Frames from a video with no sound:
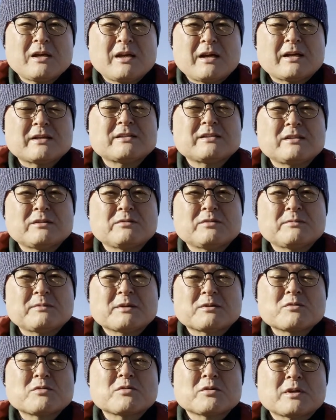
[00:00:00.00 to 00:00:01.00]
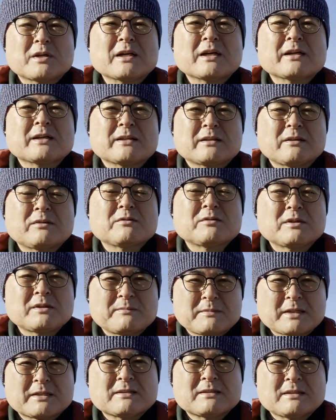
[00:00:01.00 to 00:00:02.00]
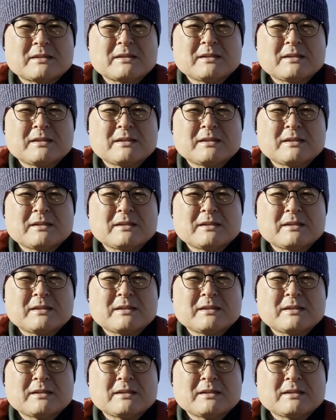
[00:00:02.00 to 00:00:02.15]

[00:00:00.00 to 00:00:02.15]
発信を今心がけております